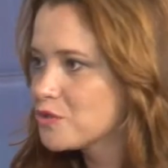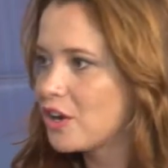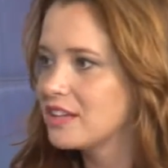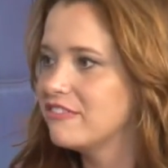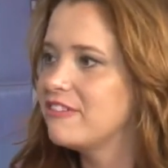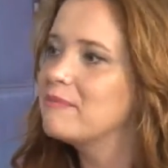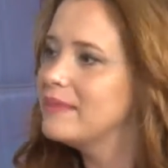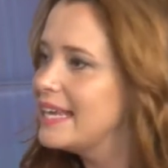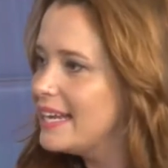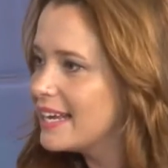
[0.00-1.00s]
Frota
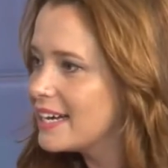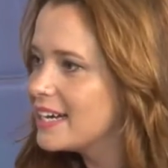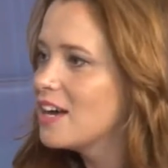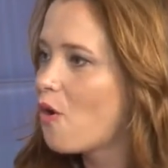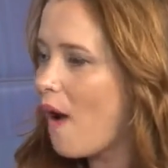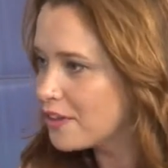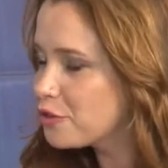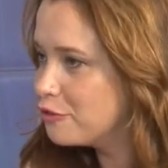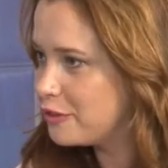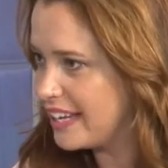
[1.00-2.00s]
família.
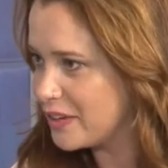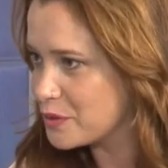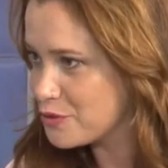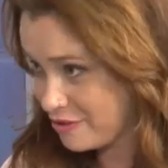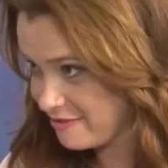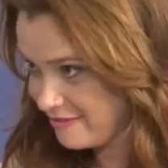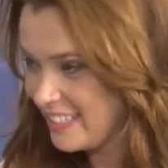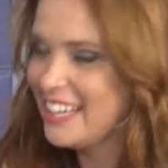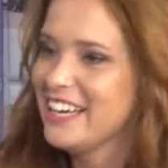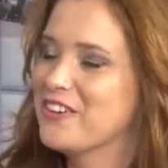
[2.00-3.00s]
Quatro filhos.
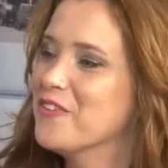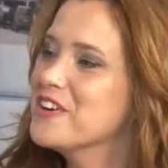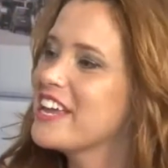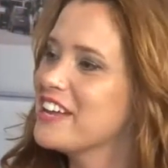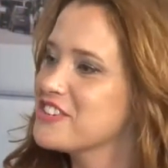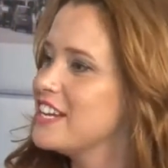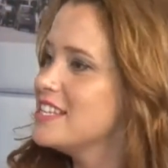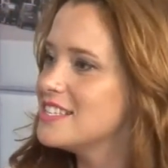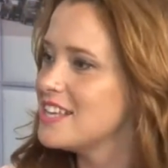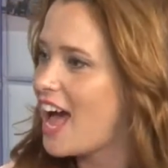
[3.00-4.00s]
Como que é
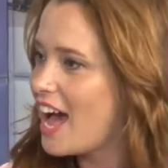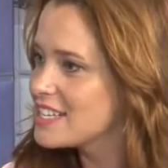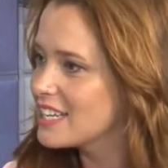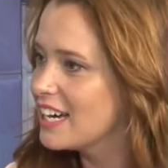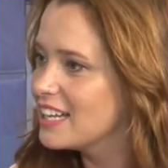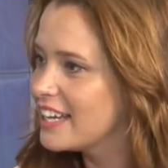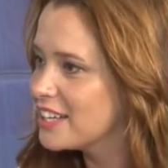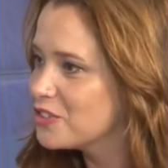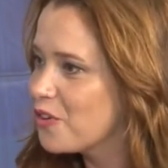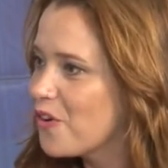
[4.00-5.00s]
gerenciar essa galera
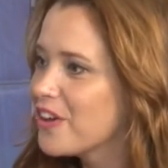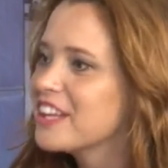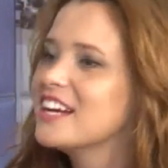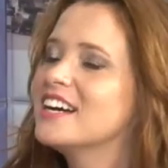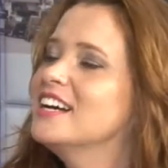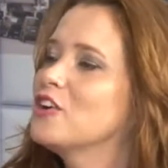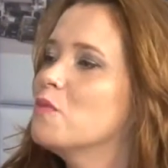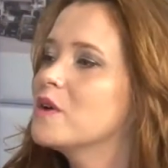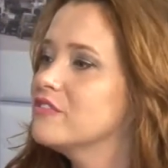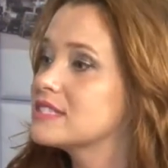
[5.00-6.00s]
toda? Como
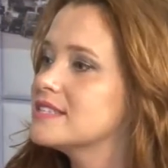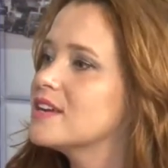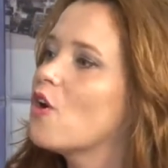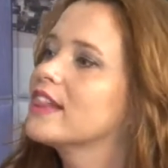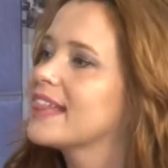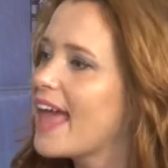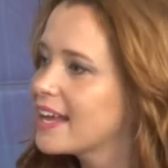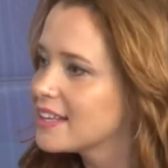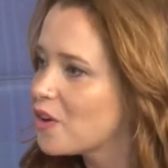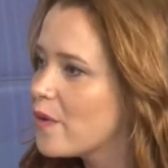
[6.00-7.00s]
que você se
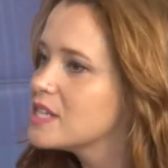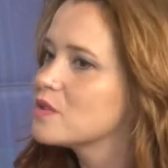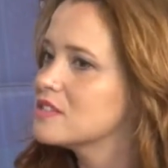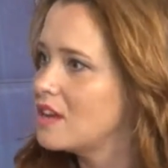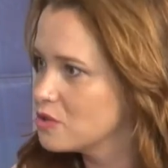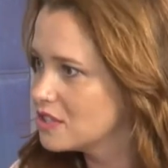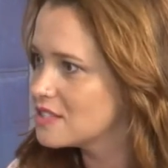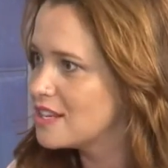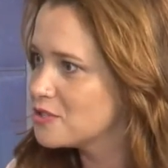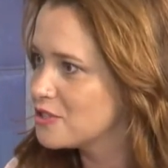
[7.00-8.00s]
conecta com eles? Você usa das
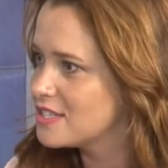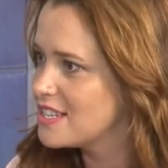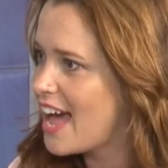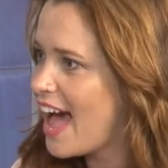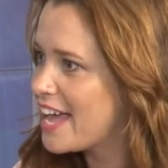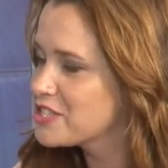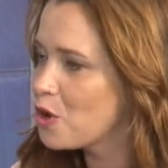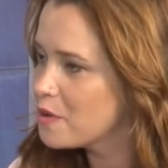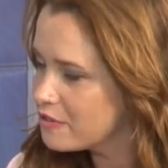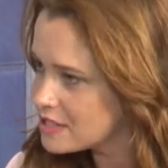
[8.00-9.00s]
redes sociais?
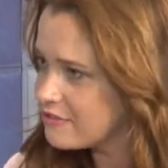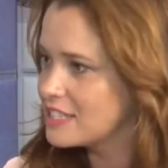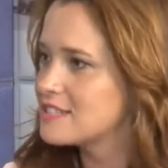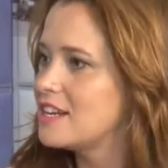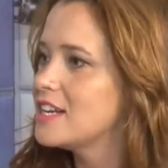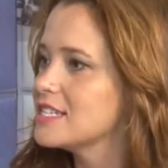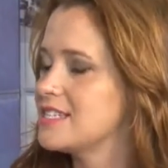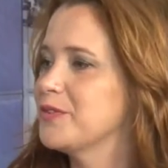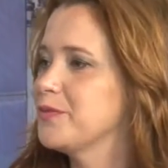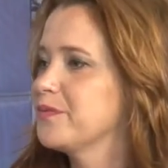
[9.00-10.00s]
Como que você faz essa ligação?